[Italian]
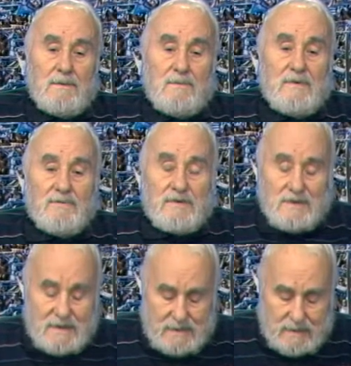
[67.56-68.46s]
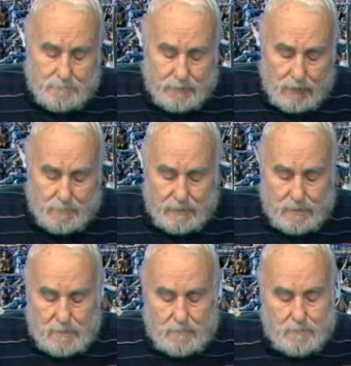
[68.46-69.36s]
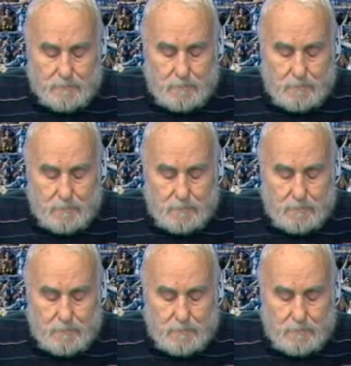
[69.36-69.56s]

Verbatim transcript: va a vedere che proprio